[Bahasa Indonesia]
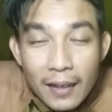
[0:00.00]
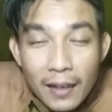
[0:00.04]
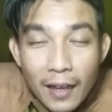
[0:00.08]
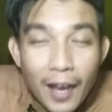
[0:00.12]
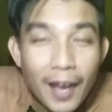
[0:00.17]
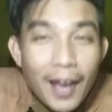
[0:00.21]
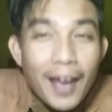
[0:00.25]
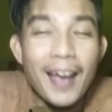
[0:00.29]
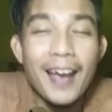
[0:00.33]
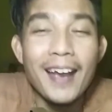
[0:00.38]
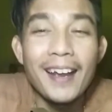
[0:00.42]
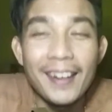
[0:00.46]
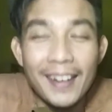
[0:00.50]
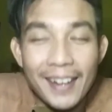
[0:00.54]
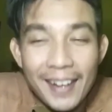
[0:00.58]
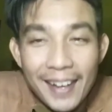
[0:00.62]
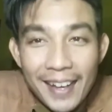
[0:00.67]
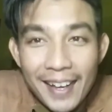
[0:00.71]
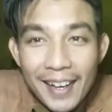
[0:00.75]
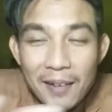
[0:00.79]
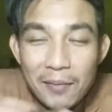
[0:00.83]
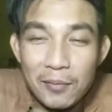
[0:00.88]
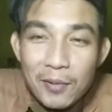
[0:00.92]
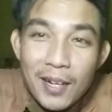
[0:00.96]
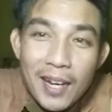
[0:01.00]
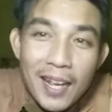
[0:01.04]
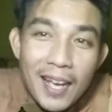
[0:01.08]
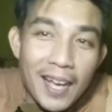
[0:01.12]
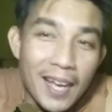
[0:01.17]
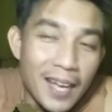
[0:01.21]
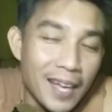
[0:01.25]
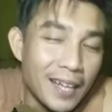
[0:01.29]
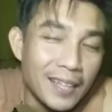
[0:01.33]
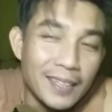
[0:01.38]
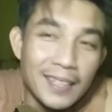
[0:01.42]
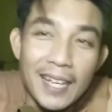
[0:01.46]
ah enggak
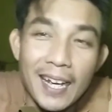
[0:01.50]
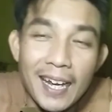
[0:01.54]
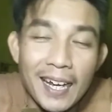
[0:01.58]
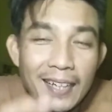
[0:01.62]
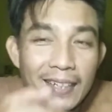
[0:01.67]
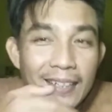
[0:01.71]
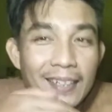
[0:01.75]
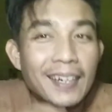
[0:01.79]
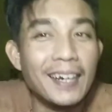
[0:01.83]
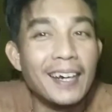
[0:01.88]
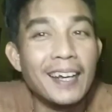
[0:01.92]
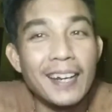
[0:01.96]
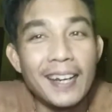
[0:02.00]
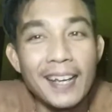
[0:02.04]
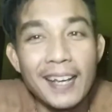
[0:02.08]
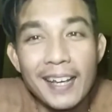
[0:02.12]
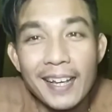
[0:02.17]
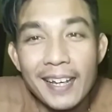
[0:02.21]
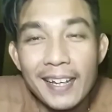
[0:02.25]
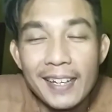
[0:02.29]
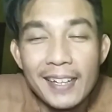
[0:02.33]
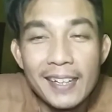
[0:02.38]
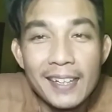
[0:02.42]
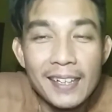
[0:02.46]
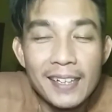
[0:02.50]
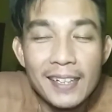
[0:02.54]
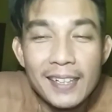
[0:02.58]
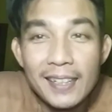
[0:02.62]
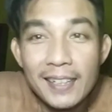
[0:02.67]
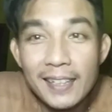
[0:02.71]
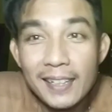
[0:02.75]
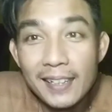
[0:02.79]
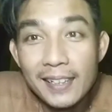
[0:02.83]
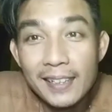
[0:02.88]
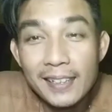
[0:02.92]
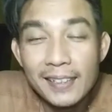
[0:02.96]
budak jangan jangan lah
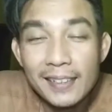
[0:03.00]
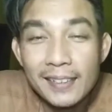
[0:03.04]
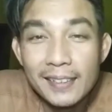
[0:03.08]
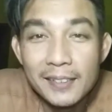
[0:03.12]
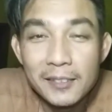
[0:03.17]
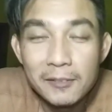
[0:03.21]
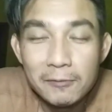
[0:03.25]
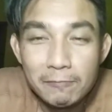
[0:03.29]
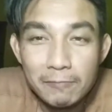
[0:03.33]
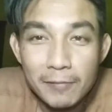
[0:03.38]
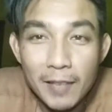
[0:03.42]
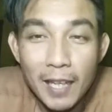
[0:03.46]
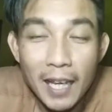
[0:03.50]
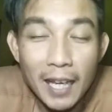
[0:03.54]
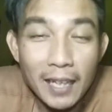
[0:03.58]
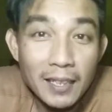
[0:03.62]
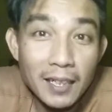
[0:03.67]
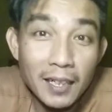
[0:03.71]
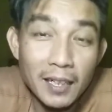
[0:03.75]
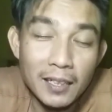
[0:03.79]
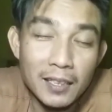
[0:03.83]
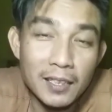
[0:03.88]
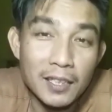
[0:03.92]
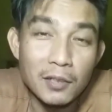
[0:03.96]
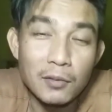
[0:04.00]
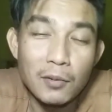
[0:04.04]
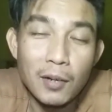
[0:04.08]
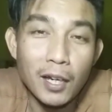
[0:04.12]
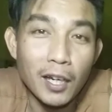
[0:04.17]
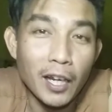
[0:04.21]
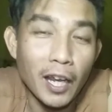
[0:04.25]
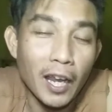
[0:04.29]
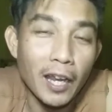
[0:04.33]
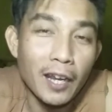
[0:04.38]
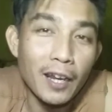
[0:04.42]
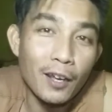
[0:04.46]
jangan sakit
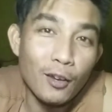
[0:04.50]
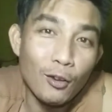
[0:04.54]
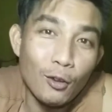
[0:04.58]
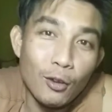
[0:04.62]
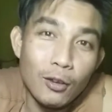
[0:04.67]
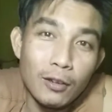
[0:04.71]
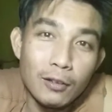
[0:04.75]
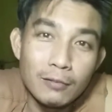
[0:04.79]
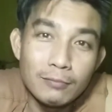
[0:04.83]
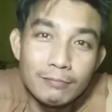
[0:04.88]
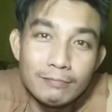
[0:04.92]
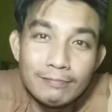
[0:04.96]
jiwa nggak enak kok